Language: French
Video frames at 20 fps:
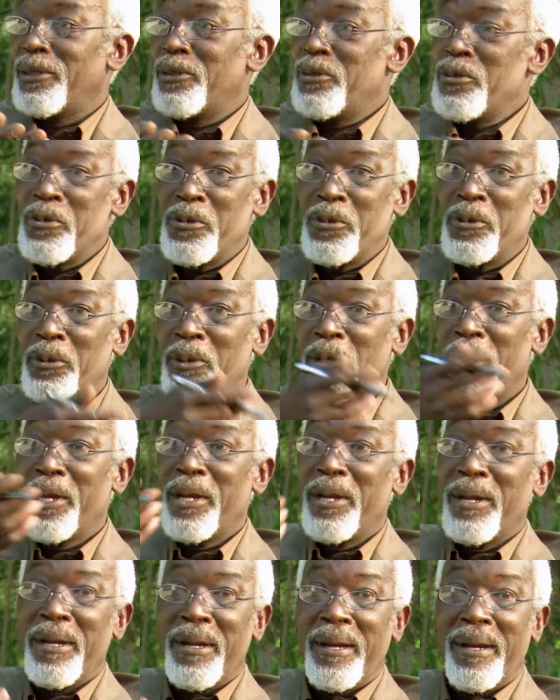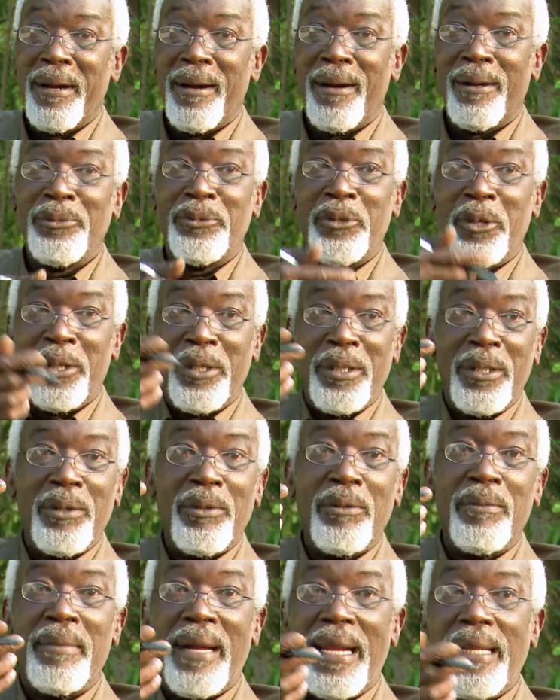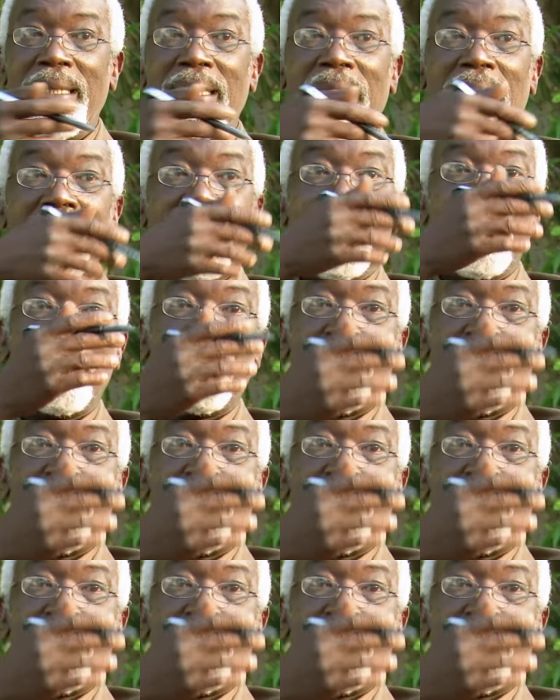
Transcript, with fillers: Nous, on donne au Mali, au